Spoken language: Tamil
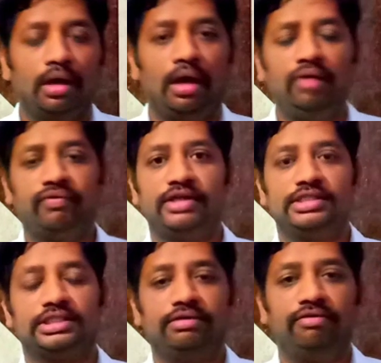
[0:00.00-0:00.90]
ஹலோ
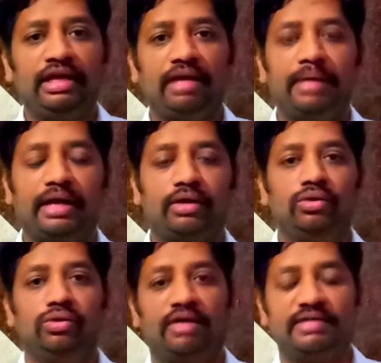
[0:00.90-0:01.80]
ஃப்ரெண்ட்ஸ் வெல்கம் பேக் டு
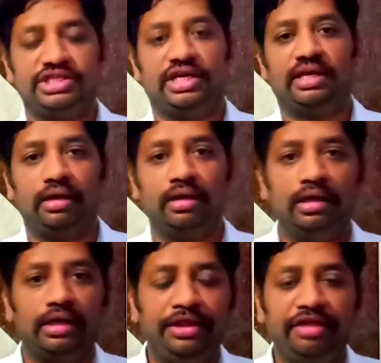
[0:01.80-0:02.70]
அவர் சேனல்
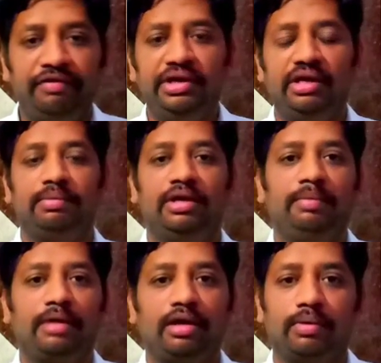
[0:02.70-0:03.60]
இந்த வீடியோவில் நம்ம என்ன
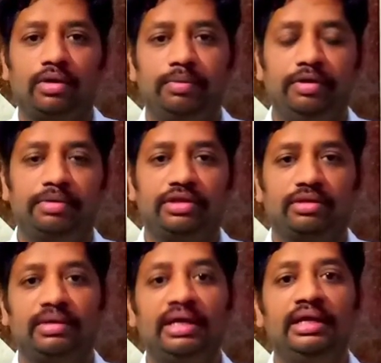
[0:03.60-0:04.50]
பார்க்க போகிறோம் அப்படின்னு
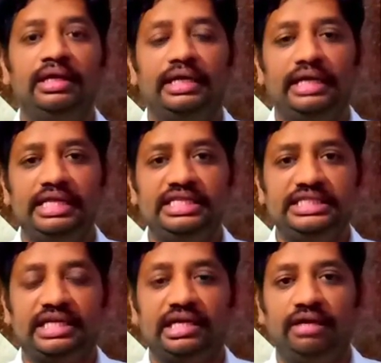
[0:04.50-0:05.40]
பார்த்தோம்னா டென்த்து
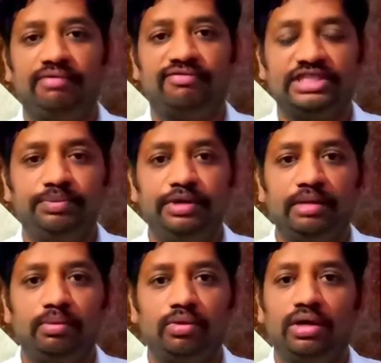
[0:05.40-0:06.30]
ஸ்டாண்டர்ட் ஃபஸ்ட்
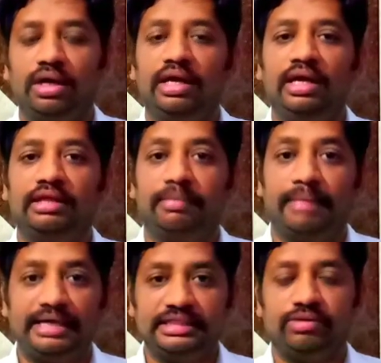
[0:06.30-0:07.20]
மிட்டமுக்கு உண்டான அந்த
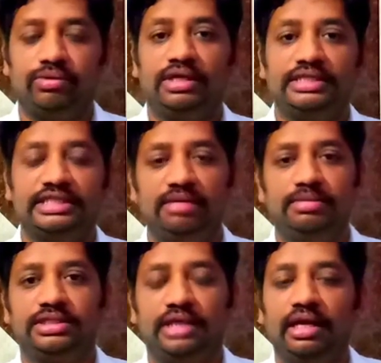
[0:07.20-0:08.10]
மேக்ஸுக்கு உண்டான
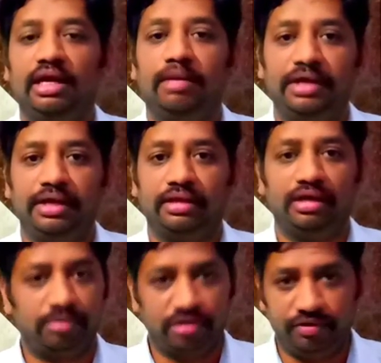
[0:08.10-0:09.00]
சிலபஸ் என்ன
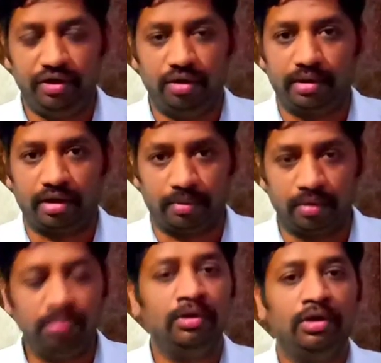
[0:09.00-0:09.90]
அப்படிங்கிறத நம்ம இந்த வீடியோவில் பார்க்க
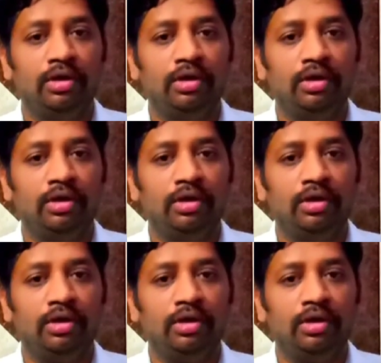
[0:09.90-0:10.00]
போகிறோம்